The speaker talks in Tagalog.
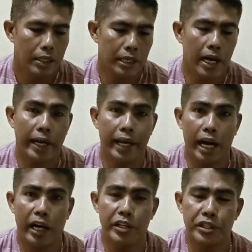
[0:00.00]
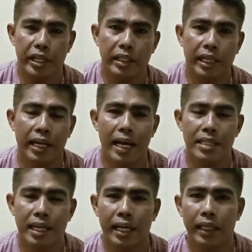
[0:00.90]
Sa kay Archie
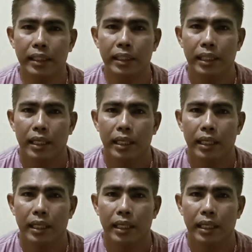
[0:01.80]
Dinglasan,